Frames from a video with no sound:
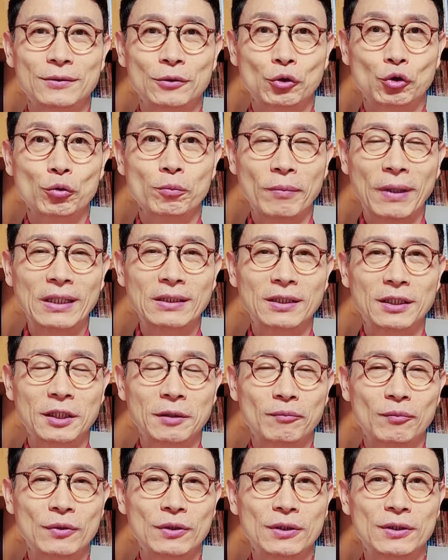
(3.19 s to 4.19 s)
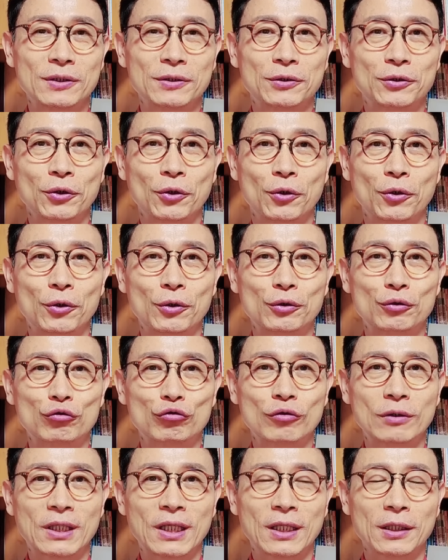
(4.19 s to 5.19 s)
요즘 많이 힘드시죠
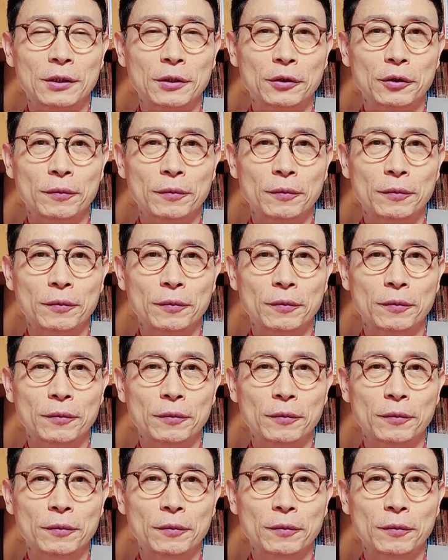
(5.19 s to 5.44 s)
누구나 할 것